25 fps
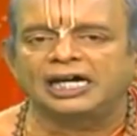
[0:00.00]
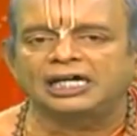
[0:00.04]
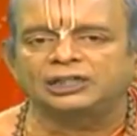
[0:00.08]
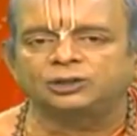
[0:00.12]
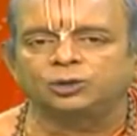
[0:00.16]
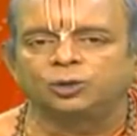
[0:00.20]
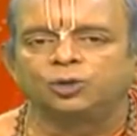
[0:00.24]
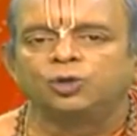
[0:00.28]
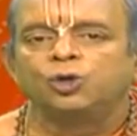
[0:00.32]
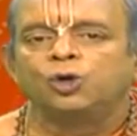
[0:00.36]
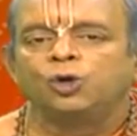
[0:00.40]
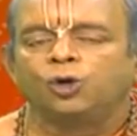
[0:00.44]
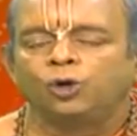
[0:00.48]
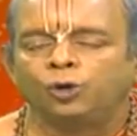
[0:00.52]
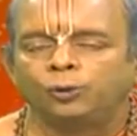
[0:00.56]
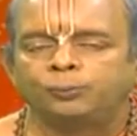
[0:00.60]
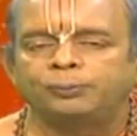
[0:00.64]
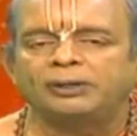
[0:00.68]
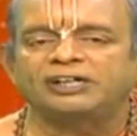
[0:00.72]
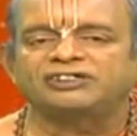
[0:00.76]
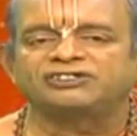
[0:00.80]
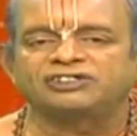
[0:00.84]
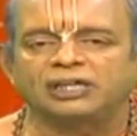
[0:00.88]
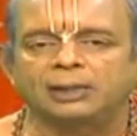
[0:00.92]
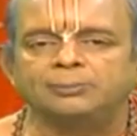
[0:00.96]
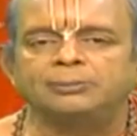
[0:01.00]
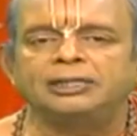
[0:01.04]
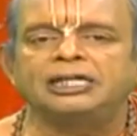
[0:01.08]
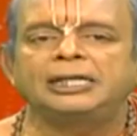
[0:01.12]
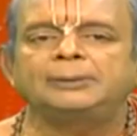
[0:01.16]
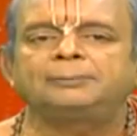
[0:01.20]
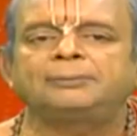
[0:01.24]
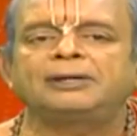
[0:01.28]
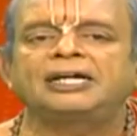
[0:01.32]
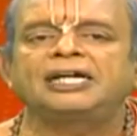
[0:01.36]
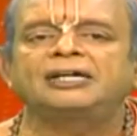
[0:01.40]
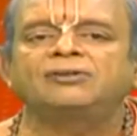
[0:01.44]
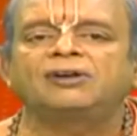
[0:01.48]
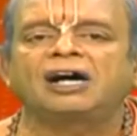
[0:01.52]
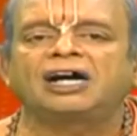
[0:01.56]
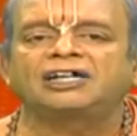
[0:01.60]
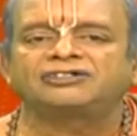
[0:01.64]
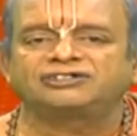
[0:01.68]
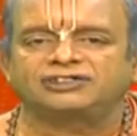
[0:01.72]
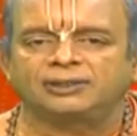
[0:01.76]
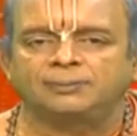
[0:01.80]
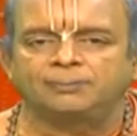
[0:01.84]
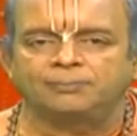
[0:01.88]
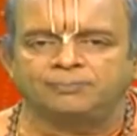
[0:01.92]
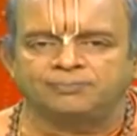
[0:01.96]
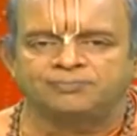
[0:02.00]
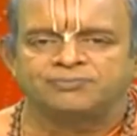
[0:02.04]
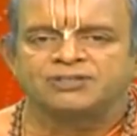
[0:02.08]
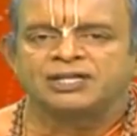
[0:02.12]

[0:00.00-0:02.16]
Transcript: కాదు ఉప సమీపే వాసం